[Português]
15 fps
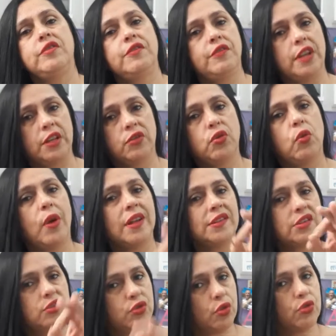vendo
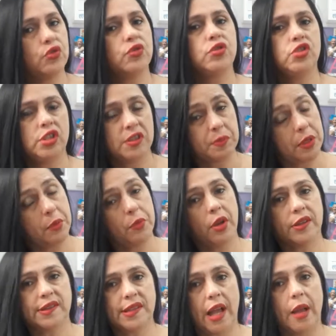quase todos os dias pelo meu
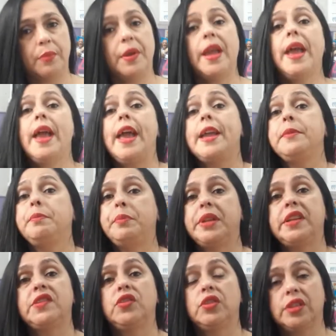WhatsApp. É
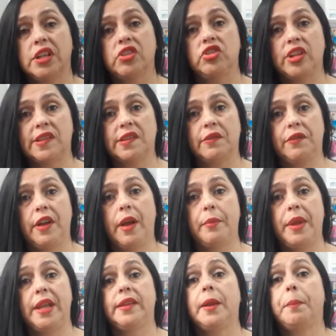impressionante essa
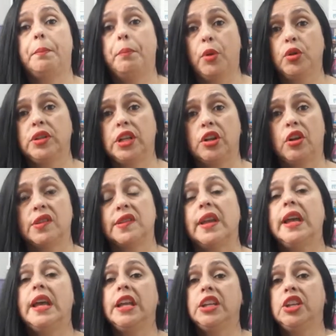ferramenta poderosa
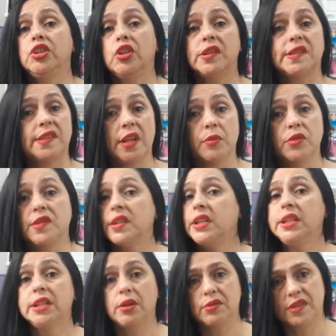que nós temos
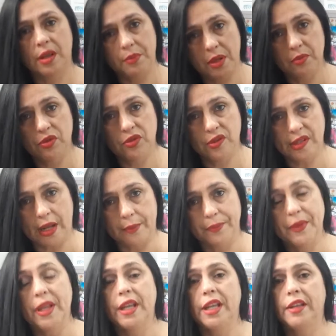e não sabemos usar.
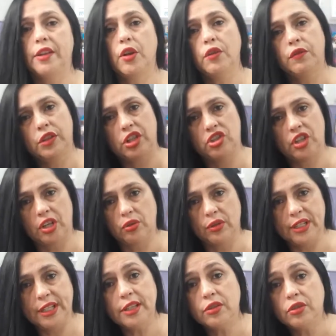Então eu vou deixar o
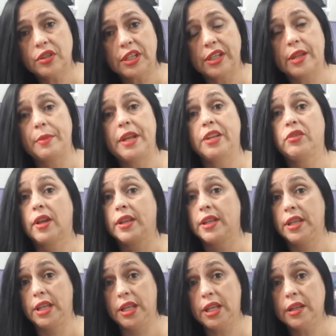link do treinamento
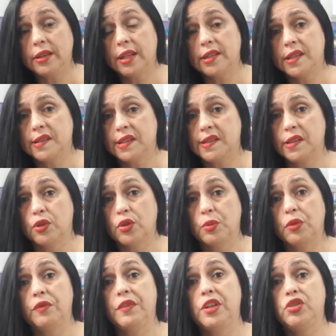aqui na descrição do
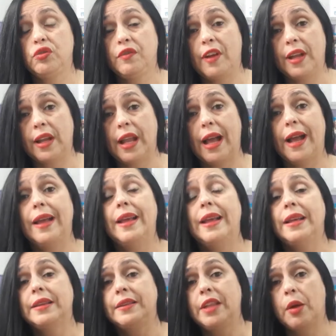meu vídeo, vai lá,
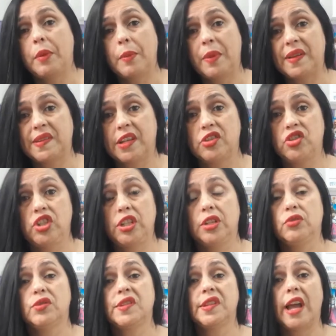dá uma passadinha
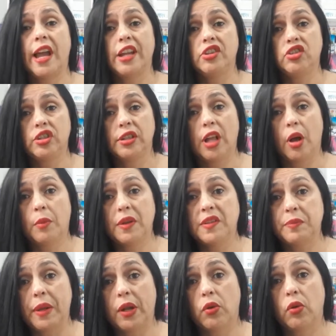no site, dá uma
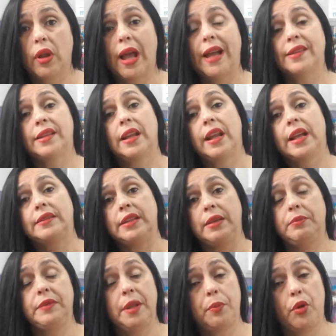especulada, lá
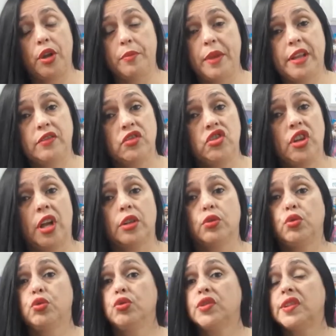tem depoimentos de
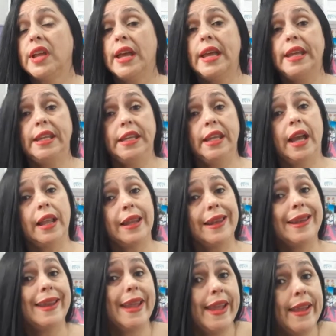alunos e
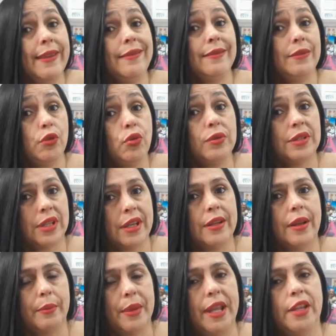além do
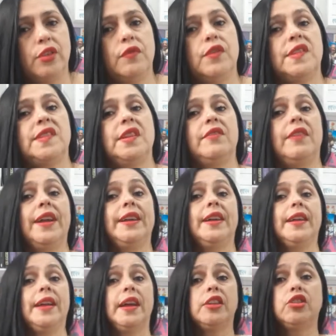treinamento você vai
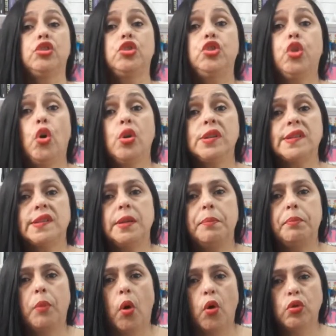ganhar 12
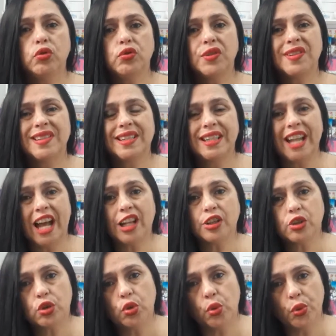bônus
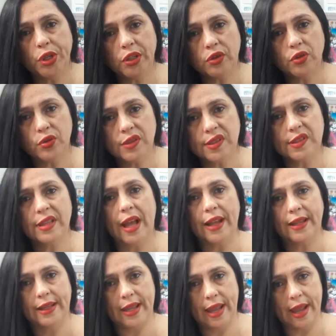gratuitos da
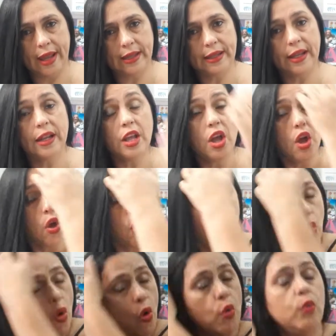Kélia
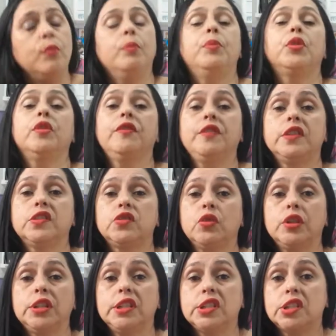com
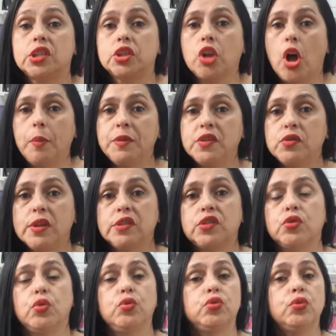professores tops no
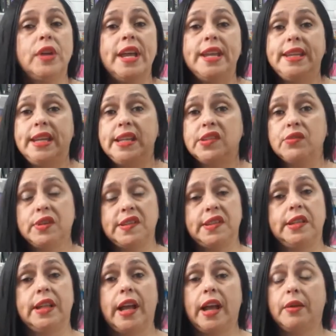assunto e eles vão
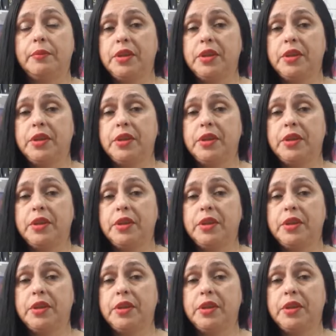ensinar a